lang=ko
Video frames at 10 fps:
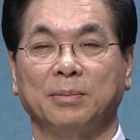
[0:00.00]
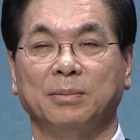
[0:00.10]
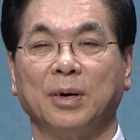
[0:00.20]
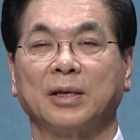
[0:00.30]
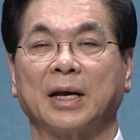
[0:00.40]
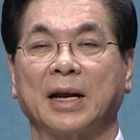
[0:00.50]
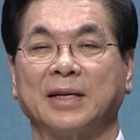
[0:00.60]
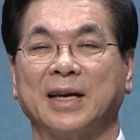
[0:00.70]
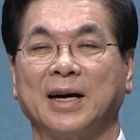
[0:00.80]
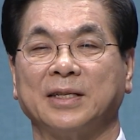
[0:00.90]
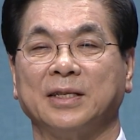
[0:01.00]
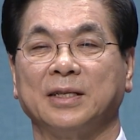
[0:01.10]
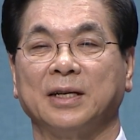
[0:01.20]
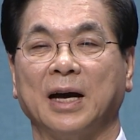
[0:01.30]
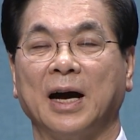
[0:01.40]
머리털 하나
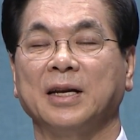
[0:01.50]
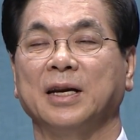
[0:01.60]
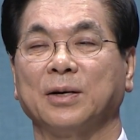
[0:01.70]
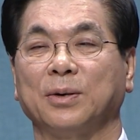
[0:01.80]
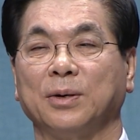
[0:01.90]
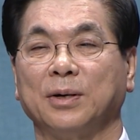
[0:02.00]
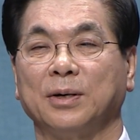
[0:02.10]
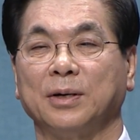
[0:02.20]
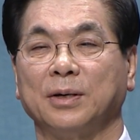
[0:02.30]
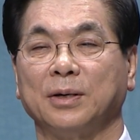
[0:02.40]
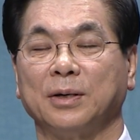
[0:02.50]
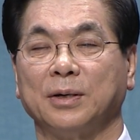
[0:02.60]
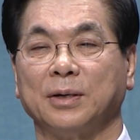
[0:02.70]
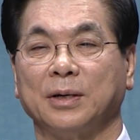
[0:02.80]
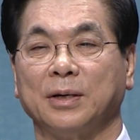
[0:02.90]
상하지 아니하고
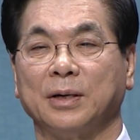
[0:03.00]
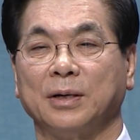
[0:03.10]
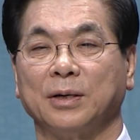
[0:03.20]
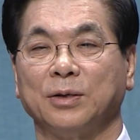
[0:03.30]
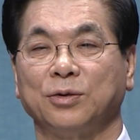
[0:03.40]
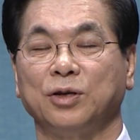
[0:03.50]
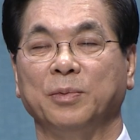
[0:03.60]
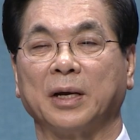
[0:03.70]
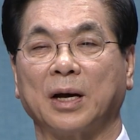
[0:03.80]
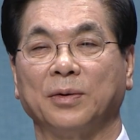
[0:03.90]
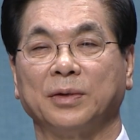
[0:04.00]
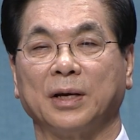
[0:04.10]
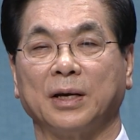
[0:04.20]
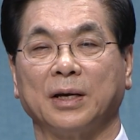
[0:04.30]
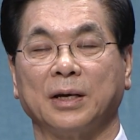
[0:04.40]
주님의
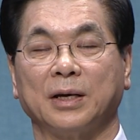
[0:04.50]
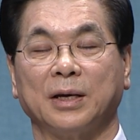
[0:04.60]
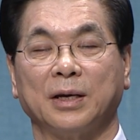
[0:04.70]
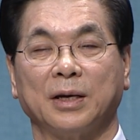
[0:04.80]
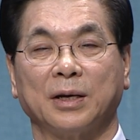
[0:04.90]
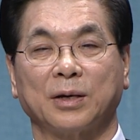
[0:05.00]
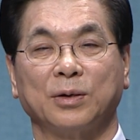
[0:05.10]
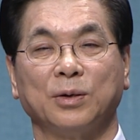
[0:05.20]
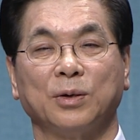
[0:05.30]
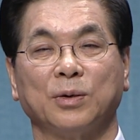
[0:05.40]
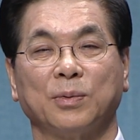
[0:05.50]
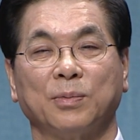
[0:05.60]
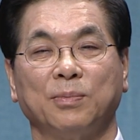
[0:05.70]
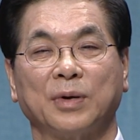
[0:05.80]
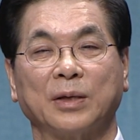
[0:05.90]
가운데 그
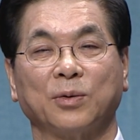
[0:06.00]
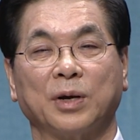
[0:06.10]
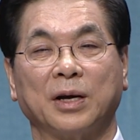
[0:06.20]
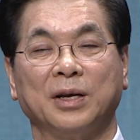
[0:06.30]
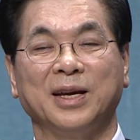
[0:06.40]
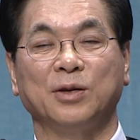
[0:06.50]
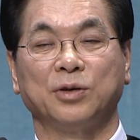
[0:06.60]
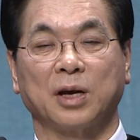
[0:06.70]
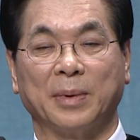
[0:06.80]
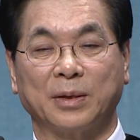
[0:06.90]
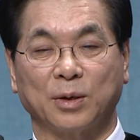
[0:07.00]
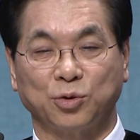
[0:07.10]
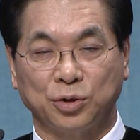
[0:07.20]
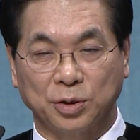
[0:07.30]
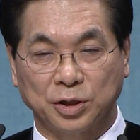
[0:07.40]
불같은 고난을 이길 수 있게 만들어
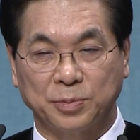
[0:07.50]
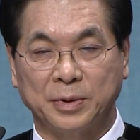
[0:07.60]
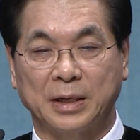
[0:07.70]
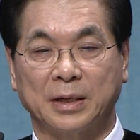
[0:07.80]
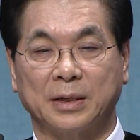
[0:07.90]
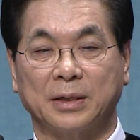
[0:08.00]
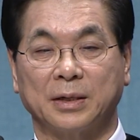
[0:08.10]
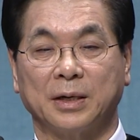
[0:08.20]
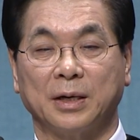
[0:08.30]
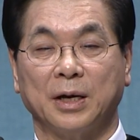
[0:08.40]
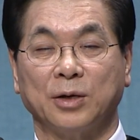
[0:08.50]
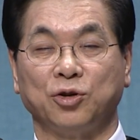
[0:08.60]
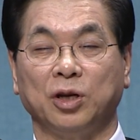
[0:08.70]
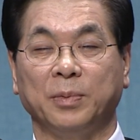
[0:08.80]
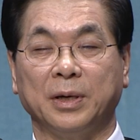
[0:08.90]
주신 것입니다.
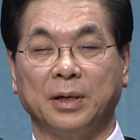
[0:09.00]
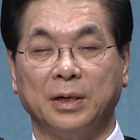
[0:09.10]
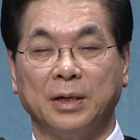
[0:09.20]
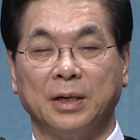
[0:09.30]
주님이